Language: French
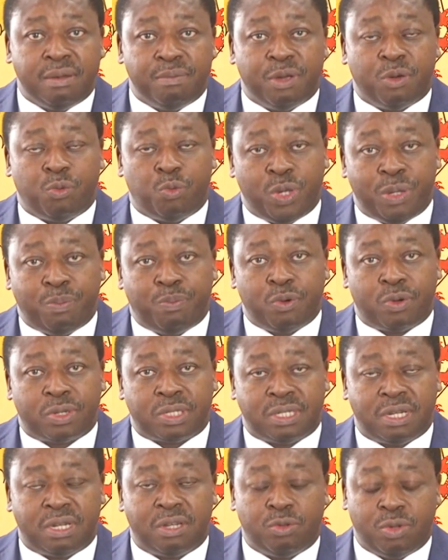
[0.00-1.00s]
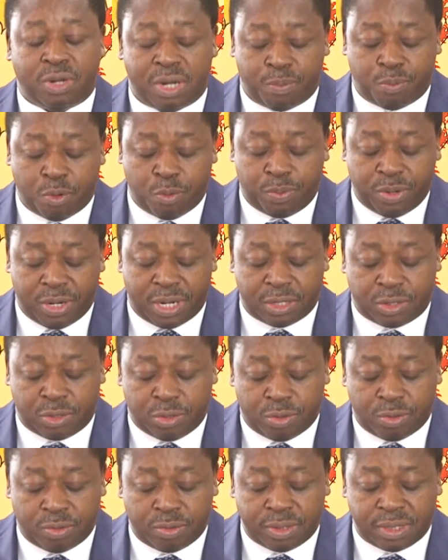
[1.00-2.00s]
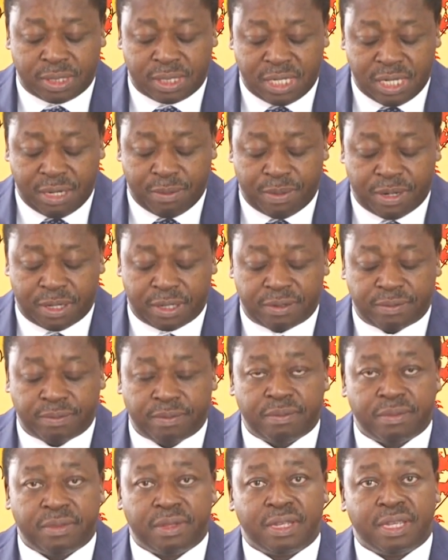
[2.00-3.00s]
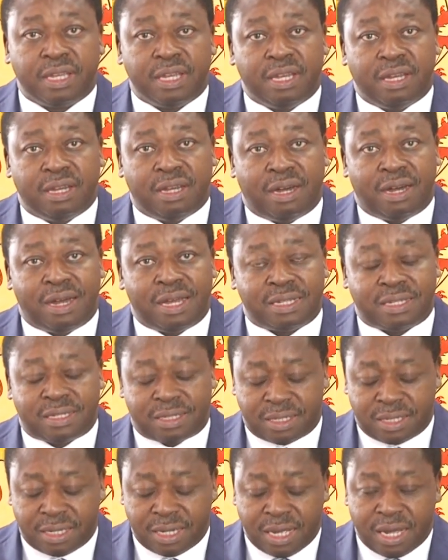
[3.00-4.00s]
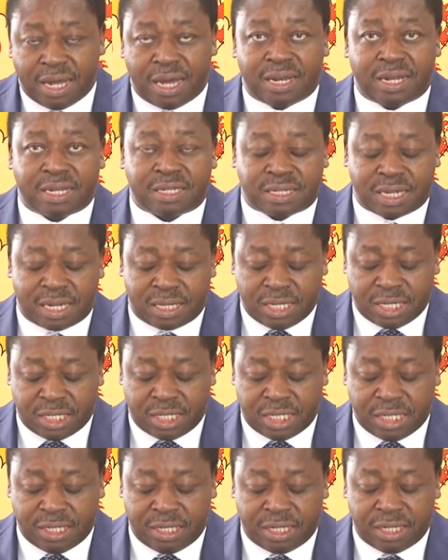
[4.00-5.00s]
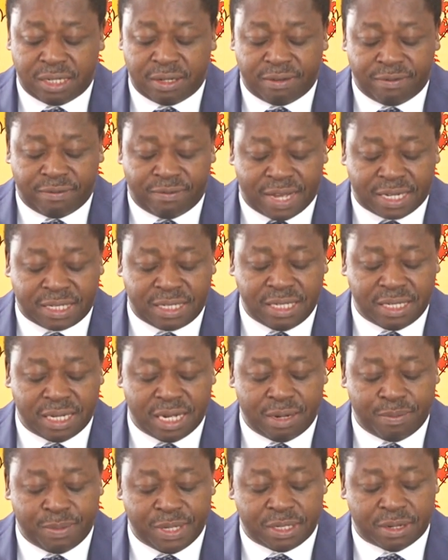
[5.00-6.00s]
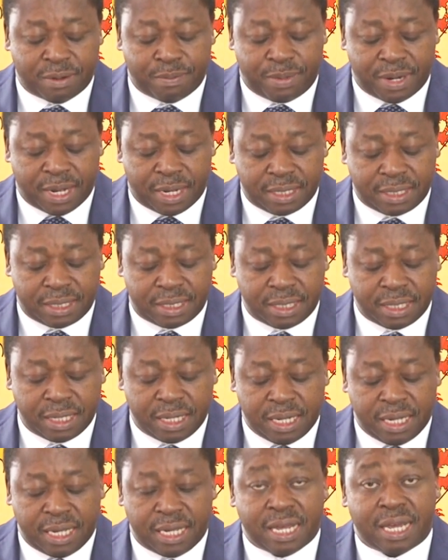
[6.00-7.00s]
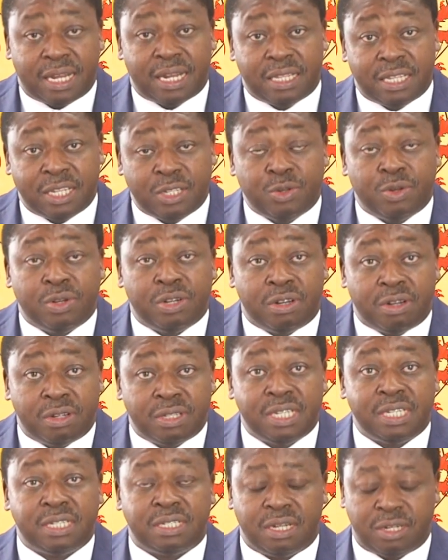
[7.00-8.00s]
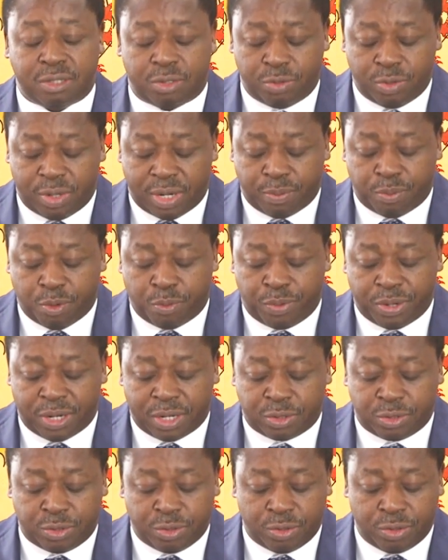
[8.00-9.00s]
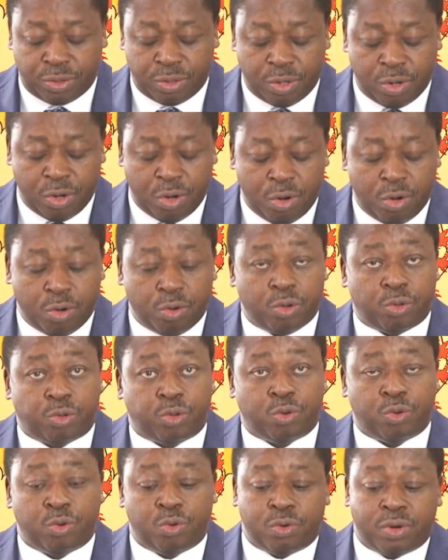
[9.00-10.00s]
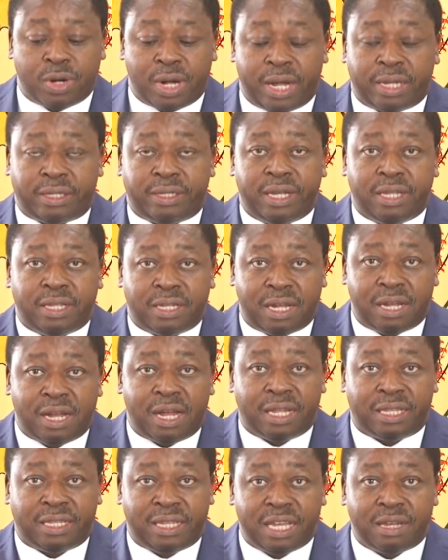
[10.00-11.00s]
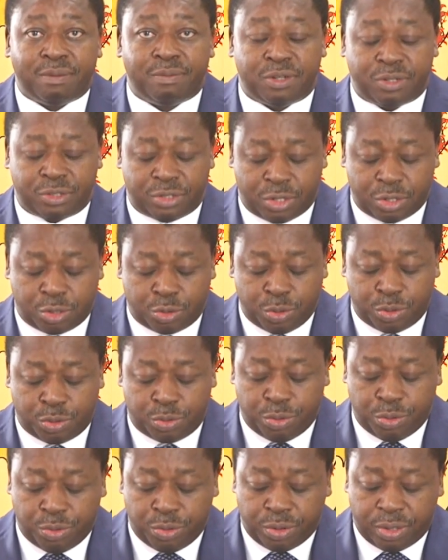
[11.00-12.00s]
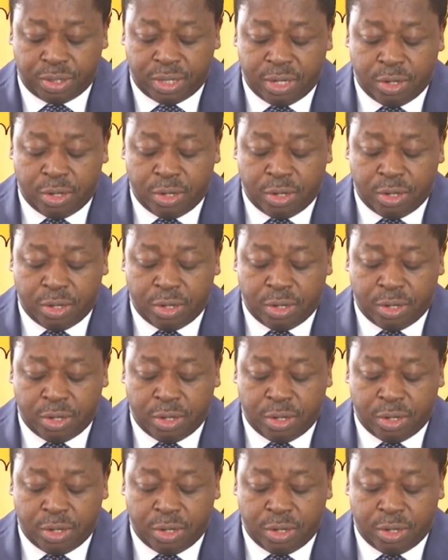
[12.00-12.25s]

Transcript: mais 8% de la population cible. Grâce à la stratégie vaccinale mise en place et à l'adhésion grandissante de la population, le Togo atteindra à terme, j'en suis sûr,